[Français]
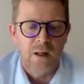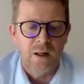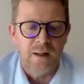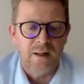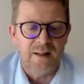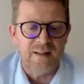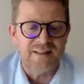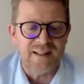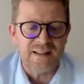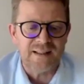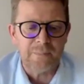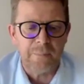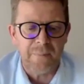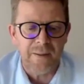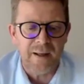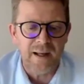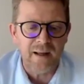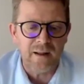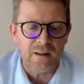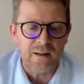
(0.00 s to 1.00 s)
les
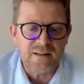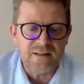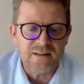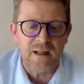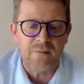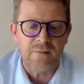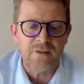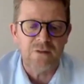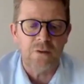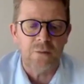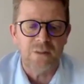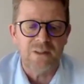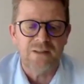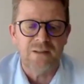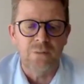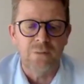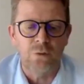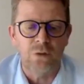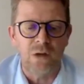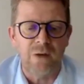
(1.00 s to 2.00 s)
experts, les services de
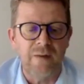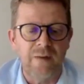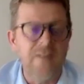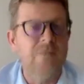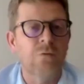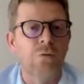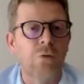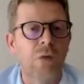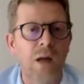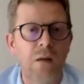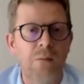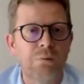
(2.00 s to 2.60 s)
médecine au travail sont là